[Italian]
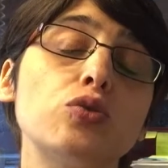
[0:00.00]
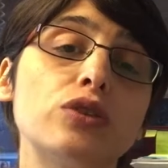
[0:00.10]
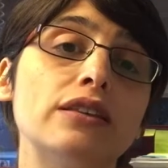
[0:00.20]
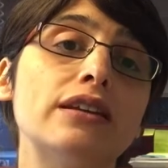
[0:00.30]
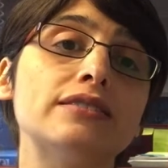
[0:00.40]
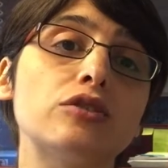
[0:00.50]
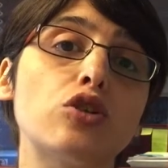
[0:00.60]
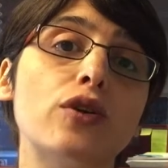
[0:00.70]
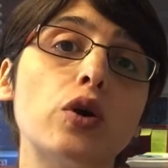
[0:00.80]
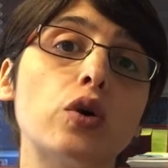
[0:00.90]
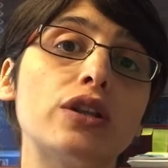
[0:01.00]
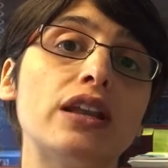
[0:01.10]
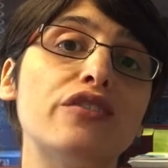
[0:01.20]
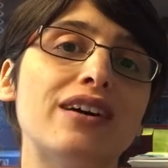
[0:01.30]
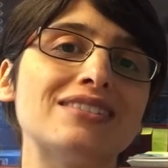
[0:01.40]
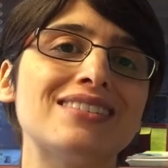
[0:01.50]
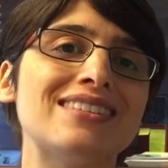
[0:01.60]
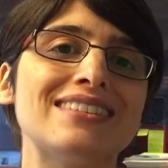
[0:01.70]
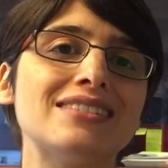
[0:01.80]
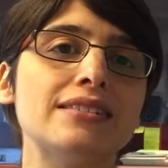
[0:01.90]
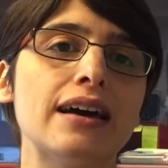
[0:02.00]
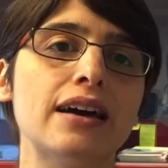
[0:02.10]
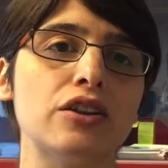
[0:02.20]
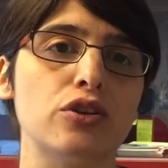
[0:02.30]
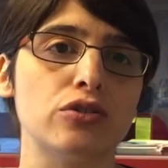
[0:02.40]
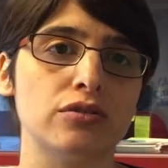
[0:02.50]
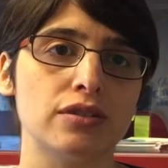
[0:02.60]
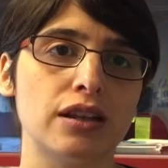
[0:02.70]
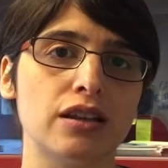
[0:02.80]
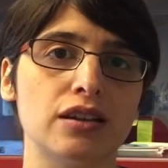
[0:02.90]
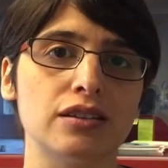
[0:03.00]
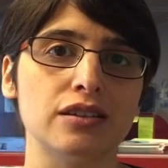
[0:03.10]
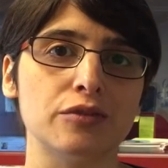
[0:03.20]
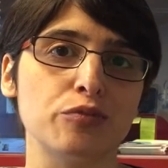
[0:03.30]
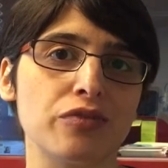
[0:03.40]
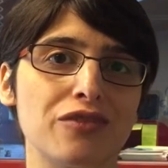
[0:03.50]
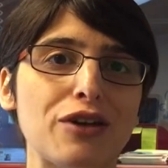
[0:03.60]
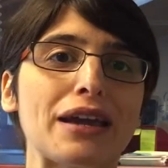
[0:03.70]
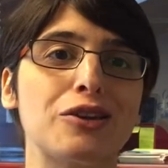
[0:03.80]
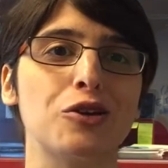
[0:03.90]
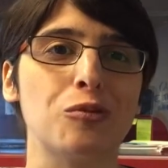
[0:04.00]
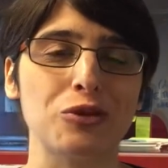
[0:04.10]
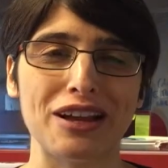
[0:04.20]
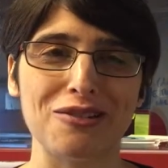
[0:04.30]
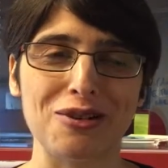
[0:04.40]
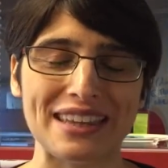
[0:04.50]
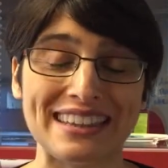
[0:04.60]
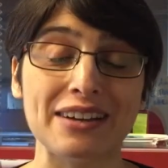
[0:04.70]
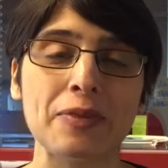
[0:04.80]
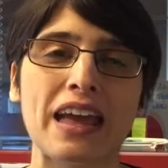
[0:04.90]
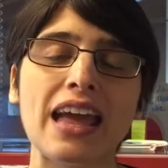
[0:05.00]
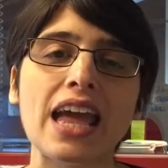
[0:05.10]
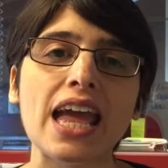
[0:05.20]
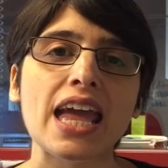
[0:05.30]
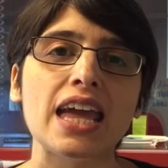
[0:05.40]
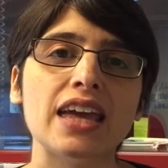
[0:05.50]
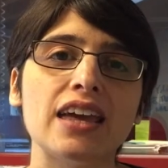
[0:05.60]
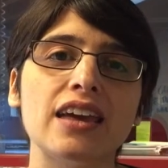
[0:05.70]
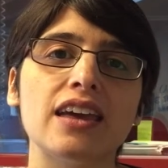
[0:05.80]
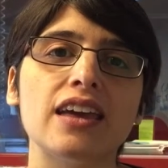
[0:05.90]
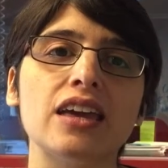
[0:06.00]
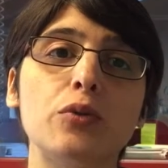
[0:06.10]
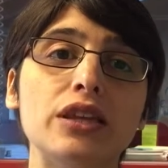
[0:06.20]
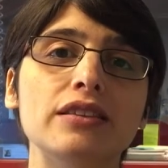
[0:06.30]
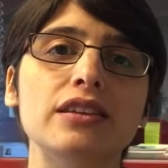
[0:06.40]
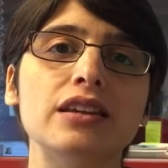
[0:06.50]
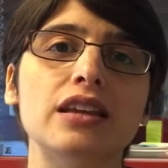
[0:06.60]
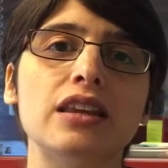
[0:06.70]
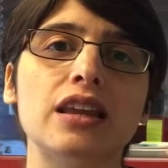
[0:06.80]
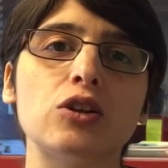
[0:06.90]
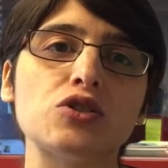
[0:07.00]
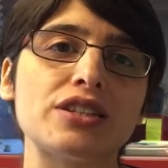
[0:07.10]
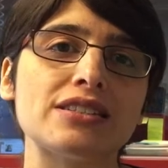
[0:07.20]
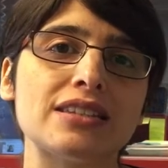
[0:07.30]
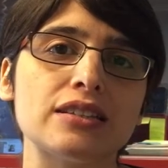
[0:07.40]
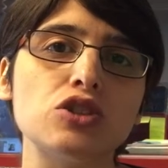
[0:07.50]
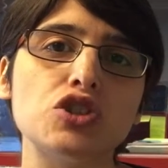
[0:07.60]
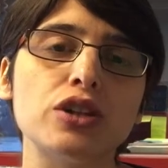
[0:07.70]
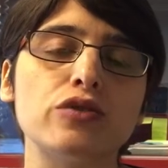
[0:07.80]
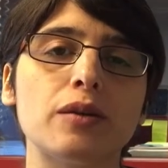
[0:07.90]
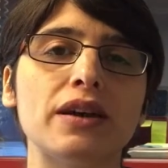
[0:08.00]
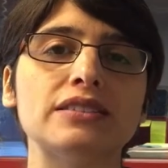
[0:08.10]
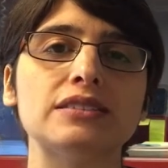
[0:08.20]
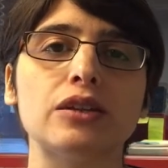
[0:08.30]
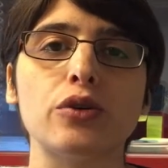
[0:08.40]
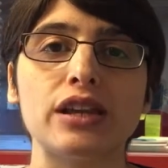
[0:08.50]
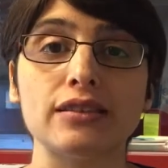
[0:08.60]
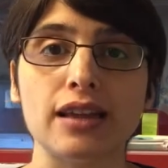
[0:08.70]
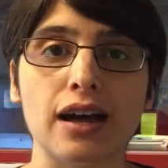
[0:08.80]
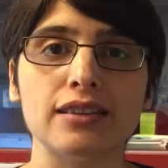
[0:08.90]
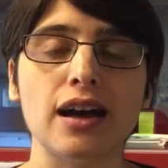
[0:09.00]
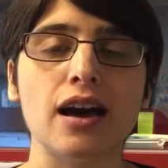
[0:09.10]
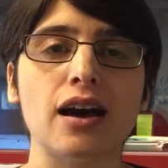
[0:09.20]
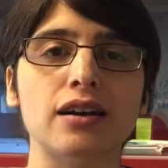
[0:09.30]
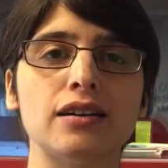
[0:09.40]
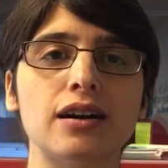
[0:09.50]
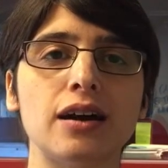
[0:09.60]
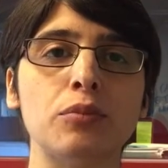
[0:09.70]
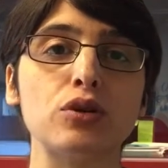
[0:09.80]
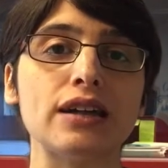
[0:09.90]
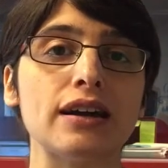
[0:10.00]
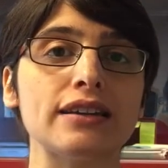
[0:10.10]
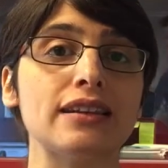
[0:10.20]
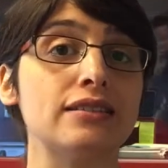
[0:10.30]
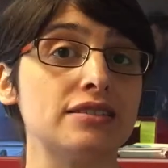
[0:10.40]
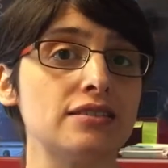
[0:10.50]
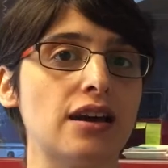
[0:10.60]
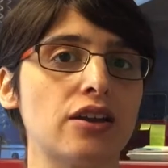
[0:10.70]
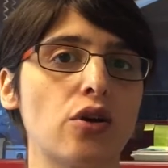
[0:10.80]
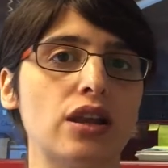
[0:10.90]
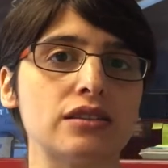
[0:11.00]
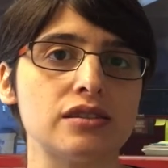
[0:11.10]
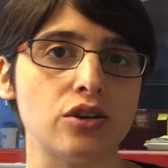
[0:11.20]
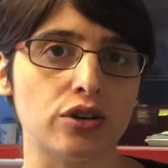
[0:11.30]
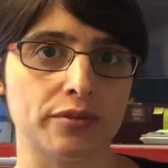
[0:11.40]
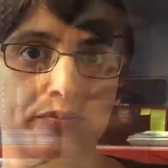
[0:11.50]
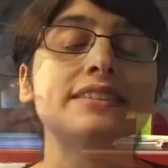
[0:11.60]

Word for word: utenti che si trovano nella fase del desiderio del eh, vecchio modello AIDA eh, e quindi la nostra strategia dovrebbe essere orientata a portarli dal desiderio all'azione.